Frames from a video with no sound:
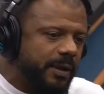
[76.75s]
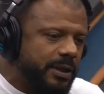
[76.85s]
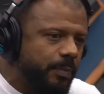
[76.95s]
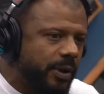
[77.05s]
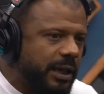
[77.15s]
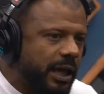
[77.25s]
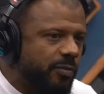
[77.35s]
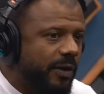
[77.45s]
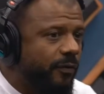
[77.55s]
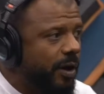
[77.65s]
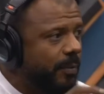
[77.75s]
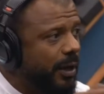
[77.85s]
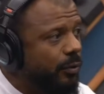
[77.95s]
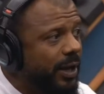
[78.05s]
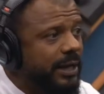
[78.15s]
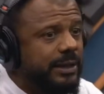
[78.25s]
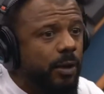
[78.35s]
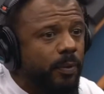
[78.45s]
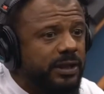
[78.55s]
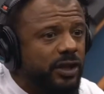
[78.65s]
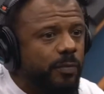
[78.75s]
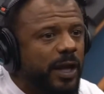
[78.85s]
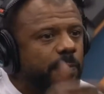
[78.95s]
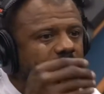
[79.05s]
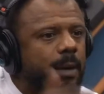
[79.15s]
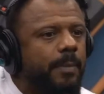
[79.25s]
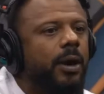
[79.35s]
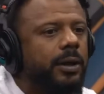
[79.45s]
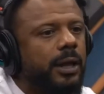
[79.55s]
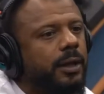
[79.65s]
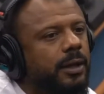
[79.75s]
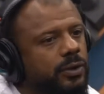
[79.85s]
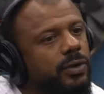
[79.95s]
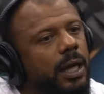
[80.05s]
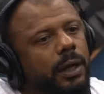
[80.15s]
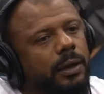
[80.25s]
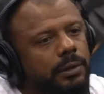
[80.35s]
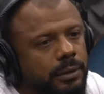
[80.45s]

se portar de uma forma e conhecer o procedimento para saber a hora que tem que questionar. Sabe como